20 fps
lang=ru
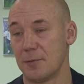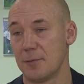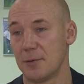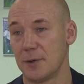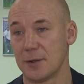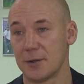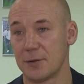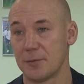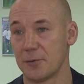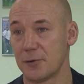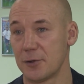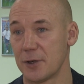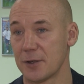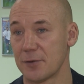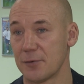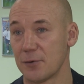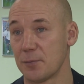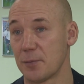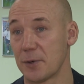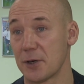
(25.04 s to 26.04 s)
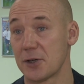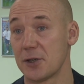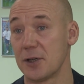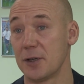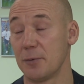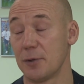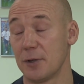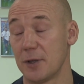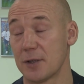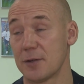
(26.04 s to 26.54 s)
Поэтому сейчас вот
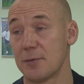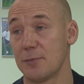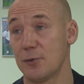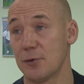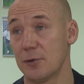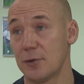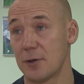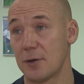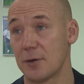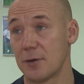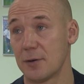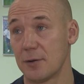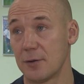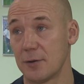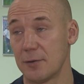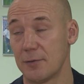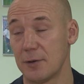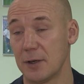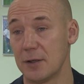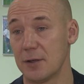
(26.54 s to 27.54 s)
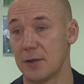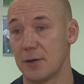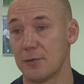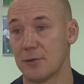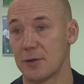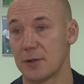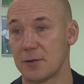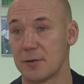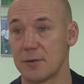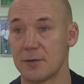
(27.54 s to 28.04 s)
прошли медосмотр, два дня у
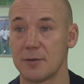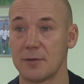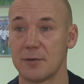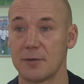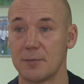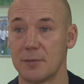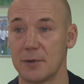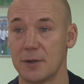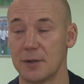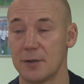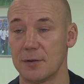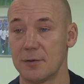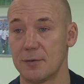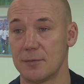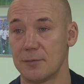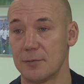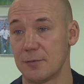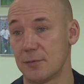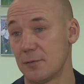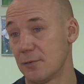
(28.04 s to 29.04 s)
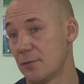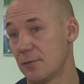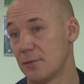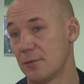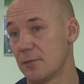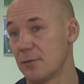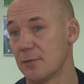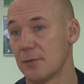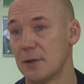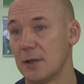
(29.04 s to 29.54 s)
нас. Поэтому
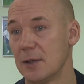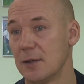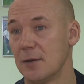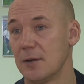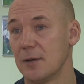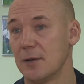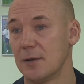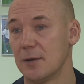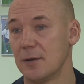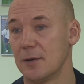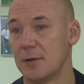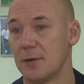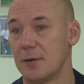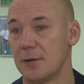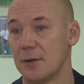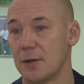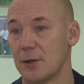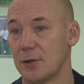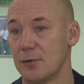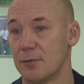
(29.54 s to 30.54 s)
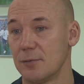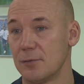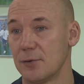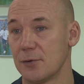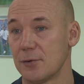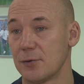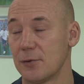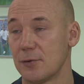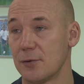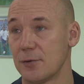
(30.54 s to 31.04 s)
я
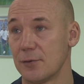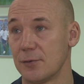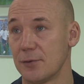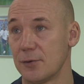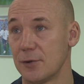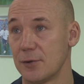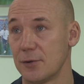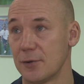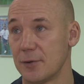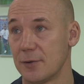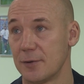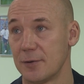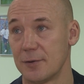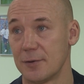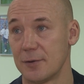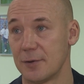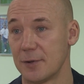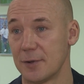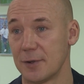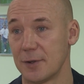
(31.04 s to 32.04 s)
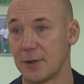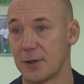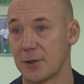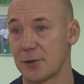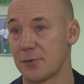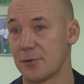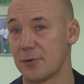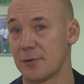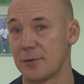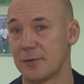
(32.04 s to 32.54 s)
думаю, что все
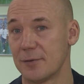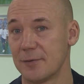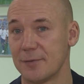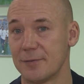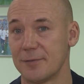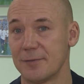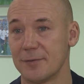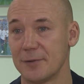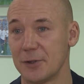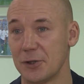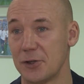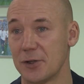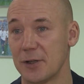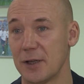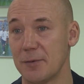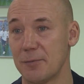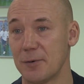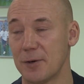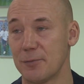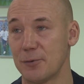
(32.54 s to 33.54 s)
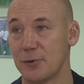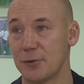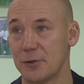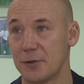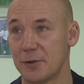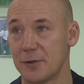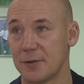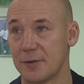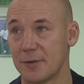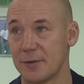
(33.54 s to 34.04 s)
хорошо начинаем
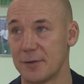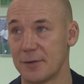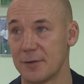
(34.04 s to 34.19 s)
работать.